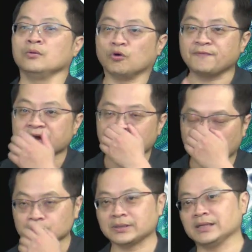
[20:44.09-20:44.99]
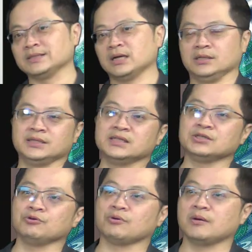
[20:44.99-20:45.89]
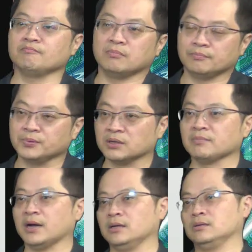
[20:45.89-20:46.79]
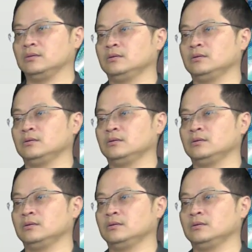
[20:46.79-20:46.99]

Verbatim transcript: 我反而告诉大家，你今天日月光不能买了，